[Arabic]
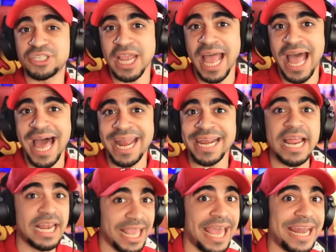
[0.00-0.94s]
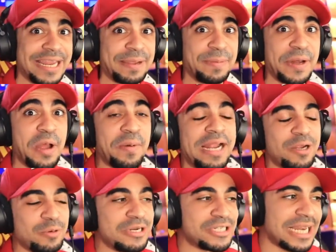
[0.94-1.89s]
الجار الغريب اليوم راح
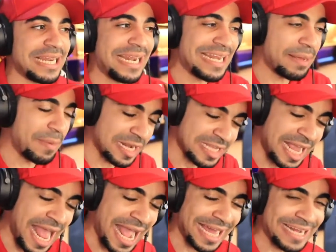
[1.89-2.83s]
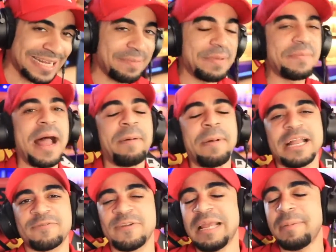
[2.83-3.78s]
يكون ان شاء الله عندنا مقطع اخر نكمل مع
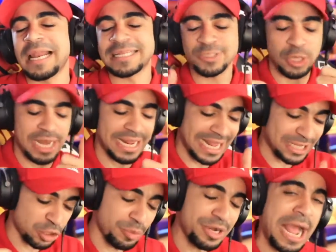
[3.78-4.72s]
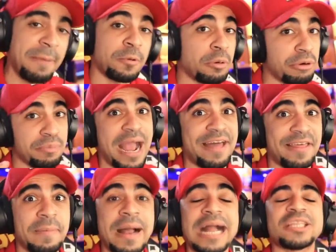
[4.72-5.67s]
بعض في اللعبه لا تنسوا لايكاتكم ودعمكم
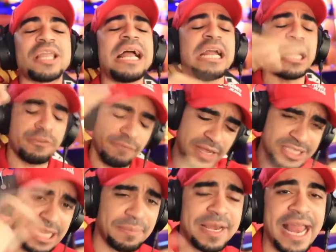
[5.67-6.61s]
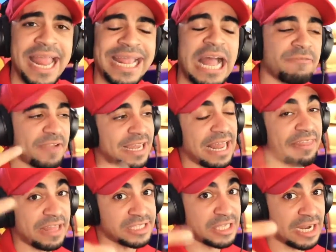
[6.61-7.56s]
وبهذا المقطع يتفجر باللايكات يلا
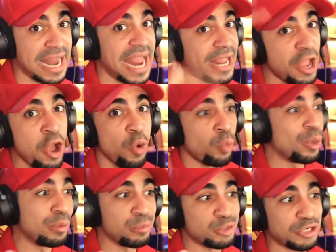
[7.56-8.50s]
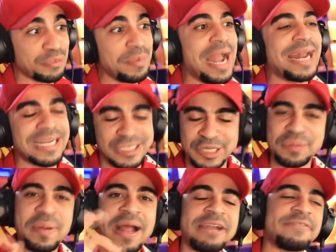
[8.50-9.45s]
اضغط زر اللايك واللي مو مشترك معانا
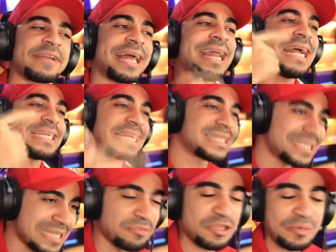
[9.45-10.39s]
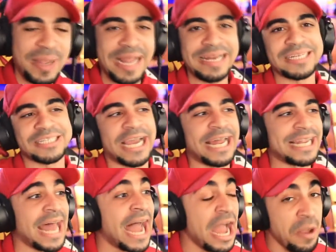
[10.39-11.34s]
اشترك معانا في القناه عشان تستمتع معانا ان شاء
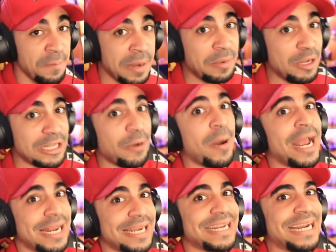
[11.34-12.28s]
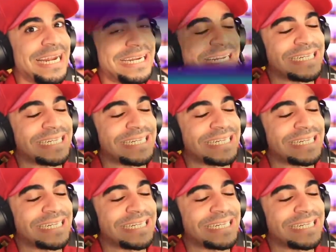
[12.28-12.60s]
الله بالمحتوى اللي قاعد